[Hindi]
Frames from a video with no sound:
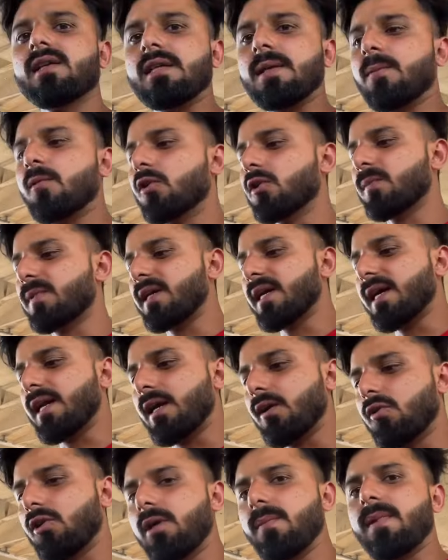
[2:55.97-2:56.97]
सपोर्ट बनाए
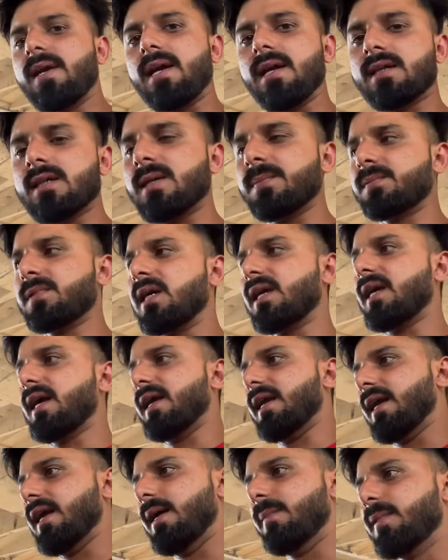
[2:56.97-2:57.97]
रखो भाई एक हफ्ता रह
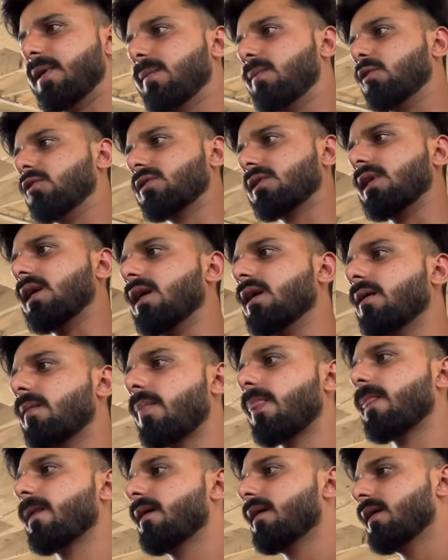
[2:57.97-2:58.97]
रहा है बिग बॉस का
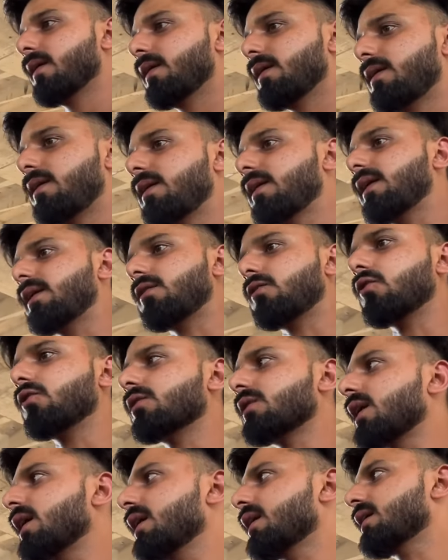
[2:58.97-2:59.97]
ठीक है दो
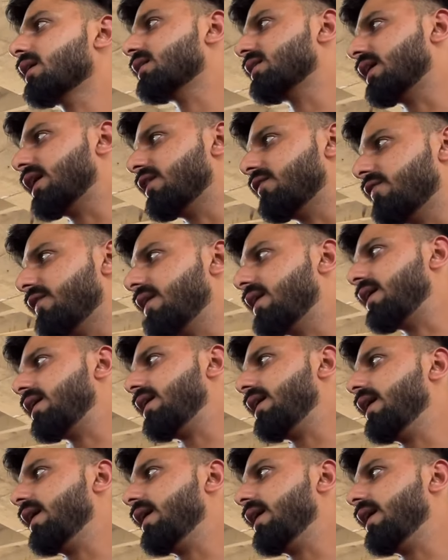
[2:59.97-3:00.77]
तारीख का शायद फिनाले